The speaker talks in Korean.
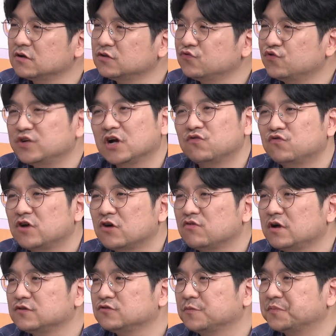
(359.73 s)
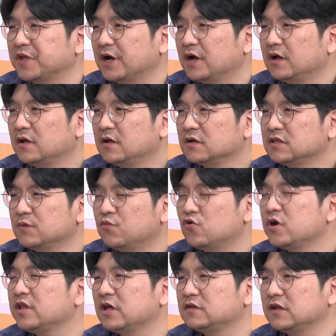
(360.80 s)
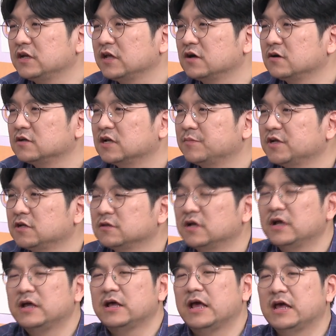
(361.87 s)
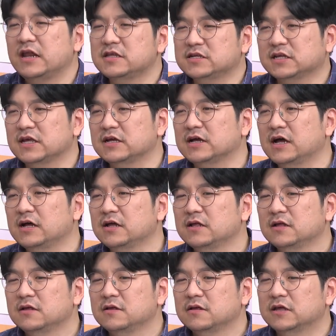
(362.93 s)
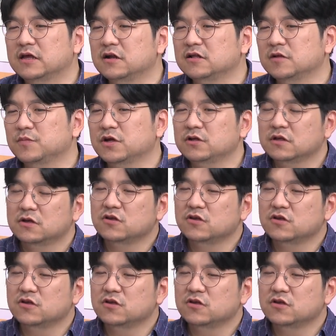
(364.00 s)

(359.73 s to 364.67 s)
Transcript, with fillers: 것을 우리가 우라고 할 수 없다. 음. 근데 뭐에 대해서 얘기한 거냐면 NHK가 예를 들면